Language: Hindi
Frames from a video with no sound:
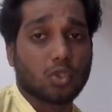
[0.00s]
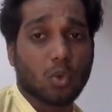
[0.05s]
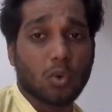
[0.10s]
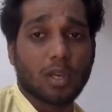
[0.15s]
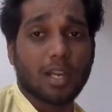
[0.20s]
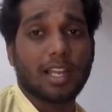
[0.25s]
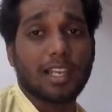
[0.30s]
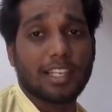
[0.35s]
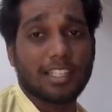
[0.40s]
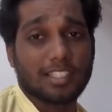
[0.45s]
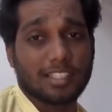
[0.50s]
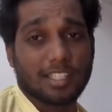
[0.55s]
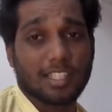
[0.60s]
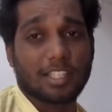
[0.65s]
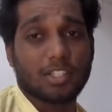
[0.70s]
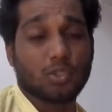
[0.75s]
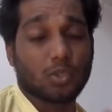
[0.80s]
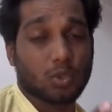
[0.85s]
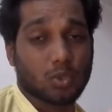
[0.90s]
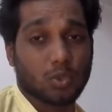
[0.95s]
जो काले
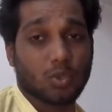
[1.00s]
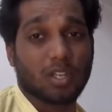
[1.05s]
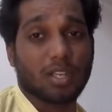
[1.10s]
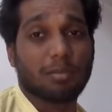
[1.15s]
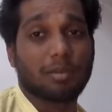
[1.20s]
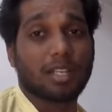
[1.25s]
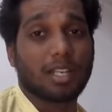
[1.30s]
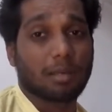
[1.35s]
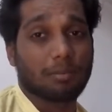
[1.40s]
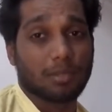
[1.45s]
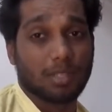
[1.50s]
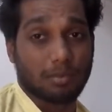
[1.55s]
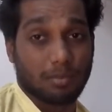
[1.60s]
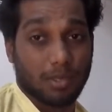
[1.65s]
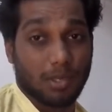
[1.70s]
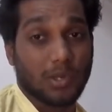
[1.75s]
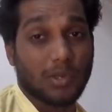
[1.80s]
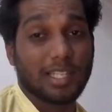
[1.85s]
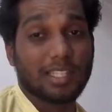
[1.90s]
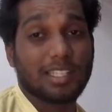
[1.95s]
चने जो सोयाबीन आपने
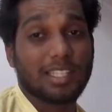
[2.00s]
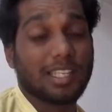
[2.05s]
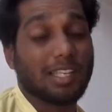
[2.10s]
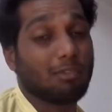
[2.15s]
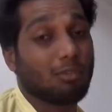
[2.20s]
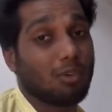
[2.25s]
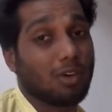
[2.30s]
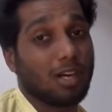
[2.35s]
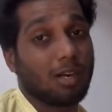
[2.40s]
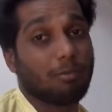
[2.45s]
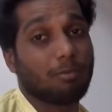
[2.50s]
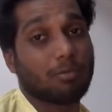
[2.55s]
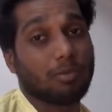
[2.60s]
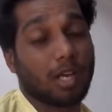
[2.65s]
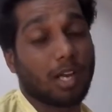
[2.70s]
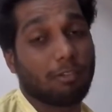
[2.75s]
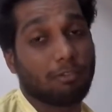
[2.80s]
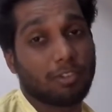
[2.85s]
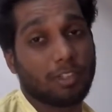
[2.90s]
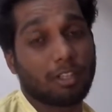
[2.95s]
भिगोए थे वो
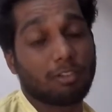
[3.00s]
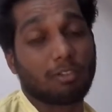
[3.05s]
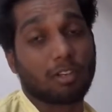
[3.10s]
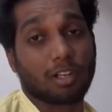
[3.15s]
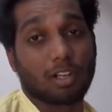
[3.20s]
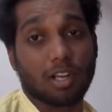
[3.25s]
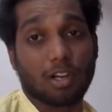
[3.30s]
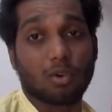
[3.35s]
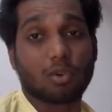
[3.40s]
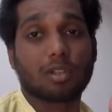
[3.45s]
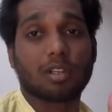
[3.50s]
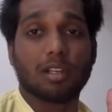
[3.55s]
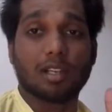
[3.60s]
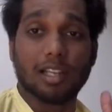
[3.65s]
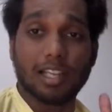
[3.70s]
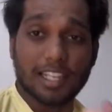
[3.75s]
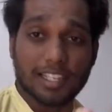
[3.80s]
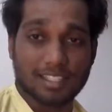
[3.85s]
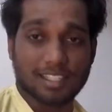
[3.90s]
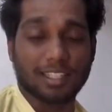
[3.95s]
आप आफ्टर वर्कआउट
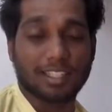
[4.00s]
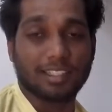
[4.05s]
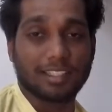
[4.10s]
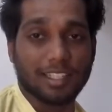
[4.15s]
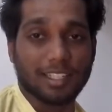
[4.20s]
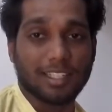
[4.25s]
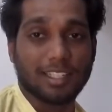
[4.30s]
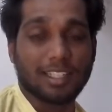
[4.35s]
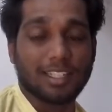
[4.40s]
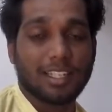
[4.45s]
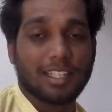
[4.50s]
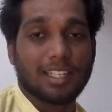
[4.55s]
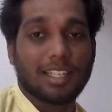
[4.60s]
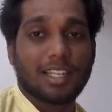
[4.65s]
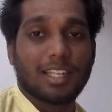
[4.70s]
ले सकते हैं